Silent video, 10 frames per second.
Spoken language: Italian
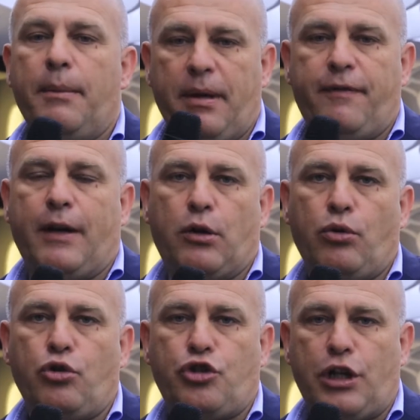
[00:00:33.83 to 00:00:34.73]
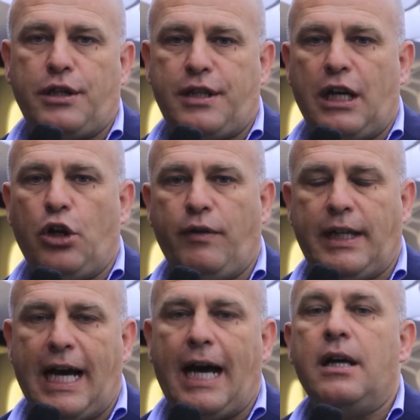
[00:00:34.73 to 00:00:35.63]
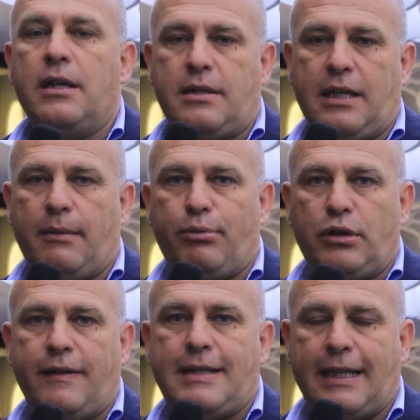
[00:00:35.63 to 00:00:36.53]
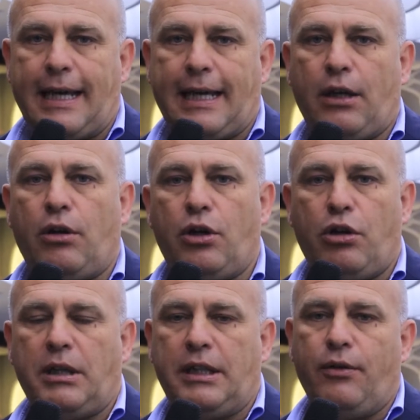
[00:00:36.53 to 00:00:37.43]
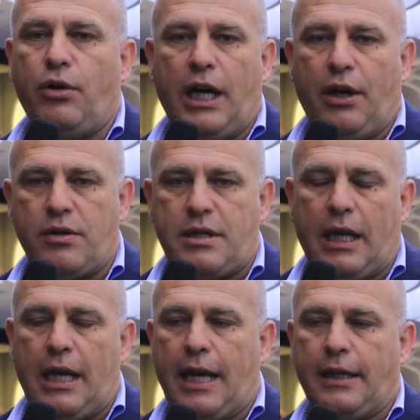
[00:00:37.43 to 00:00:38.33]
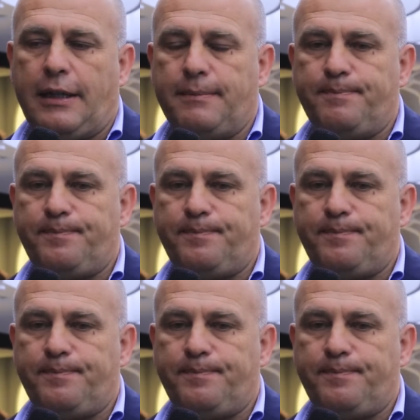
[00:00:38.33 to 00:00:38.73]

per far conoscere sia le novità sia dal punto di vista tecnico che normativo ai nostri clienti.